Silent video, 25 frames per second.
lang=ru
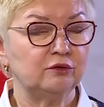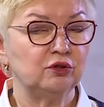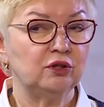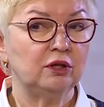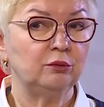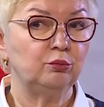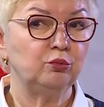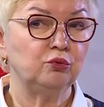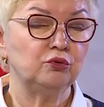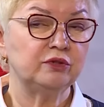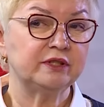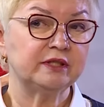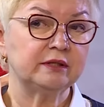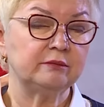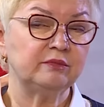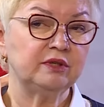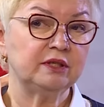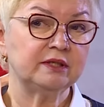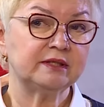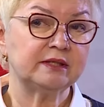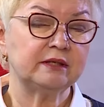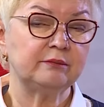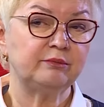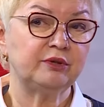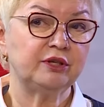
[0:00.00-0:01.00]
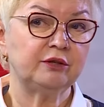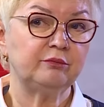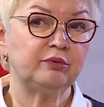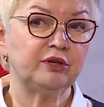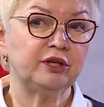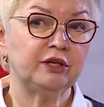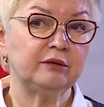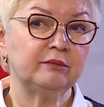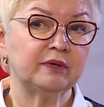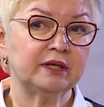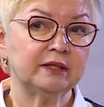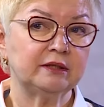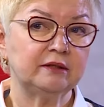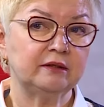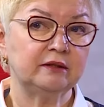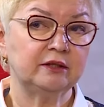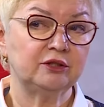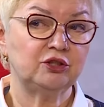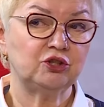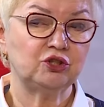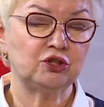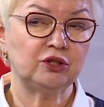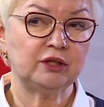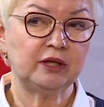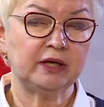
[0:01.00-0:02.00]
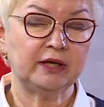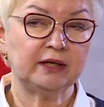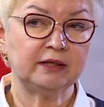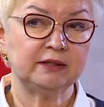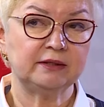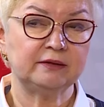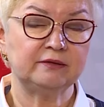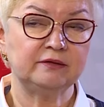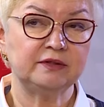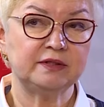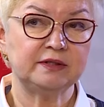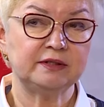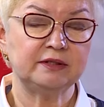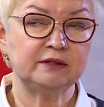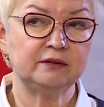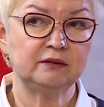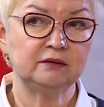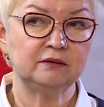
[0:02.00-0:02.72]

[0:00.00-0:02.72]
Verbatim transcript: вот, допустим, если предприниматель начинает вести,